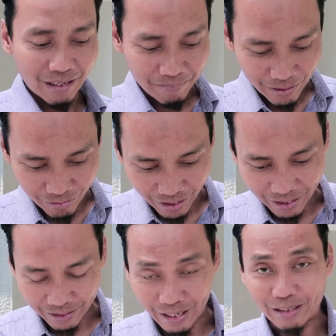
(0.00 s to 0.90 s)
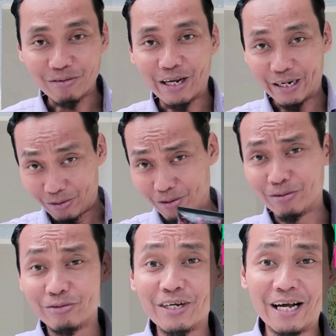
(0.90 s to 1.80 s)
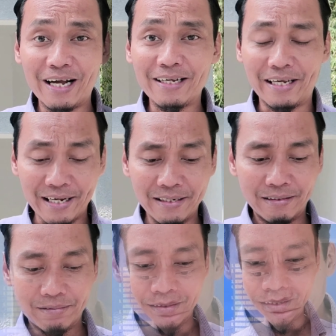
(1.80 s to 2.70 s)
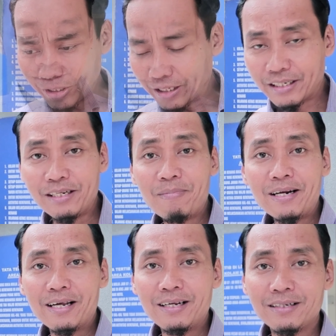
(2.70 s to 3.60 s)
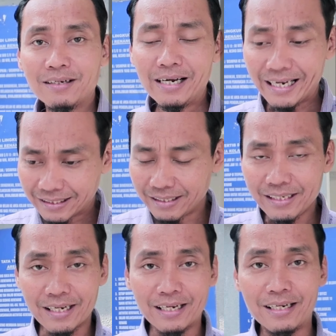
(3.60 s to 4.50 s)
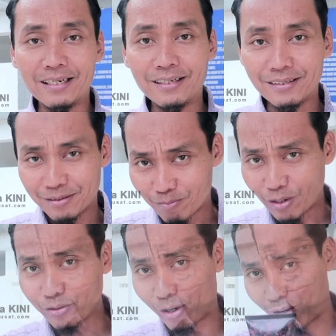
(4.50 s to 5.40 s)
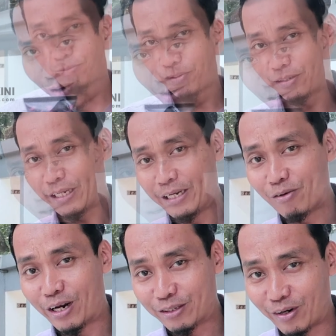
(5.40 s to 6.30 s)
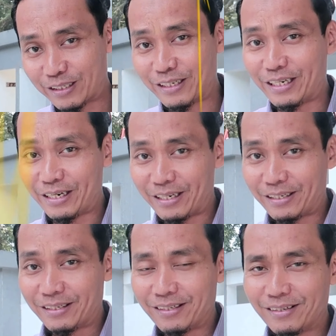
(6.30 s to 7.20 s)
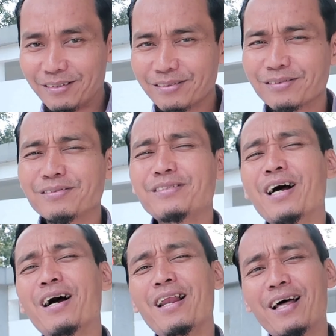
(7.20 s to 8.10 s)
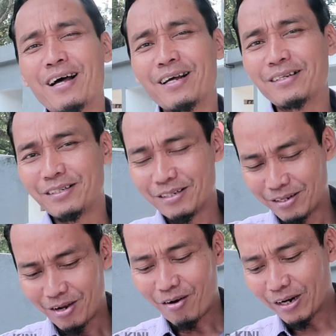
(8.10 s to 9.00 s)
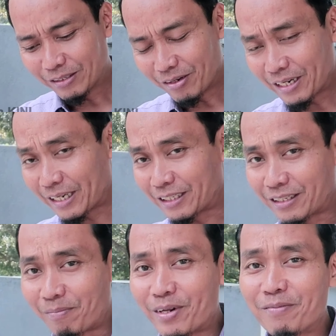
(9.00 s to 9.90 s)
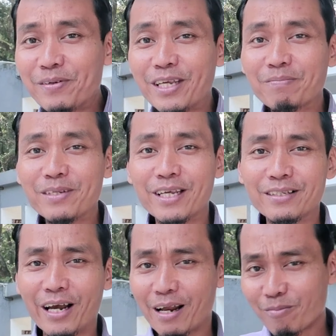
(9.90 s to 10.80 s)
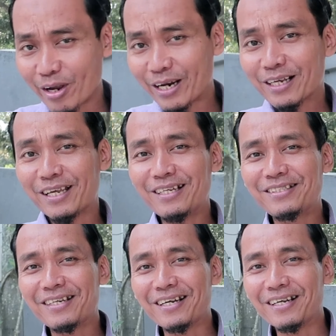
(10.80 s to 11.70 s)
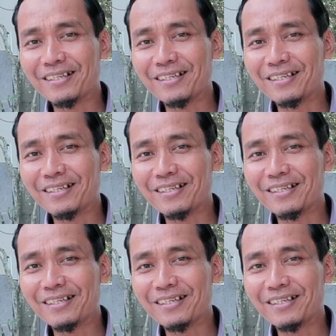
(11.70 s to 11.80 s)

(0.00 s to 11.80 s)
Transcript: Tapi juga tergantung dari bolo juga ya. Terus actionnya mana? Actionnya ya masa seperti ini ngoles-ngoles sendiri? Ya enggak lah. Oles-oles sambil dipijat-pijat. Jangan mau enaknya aja.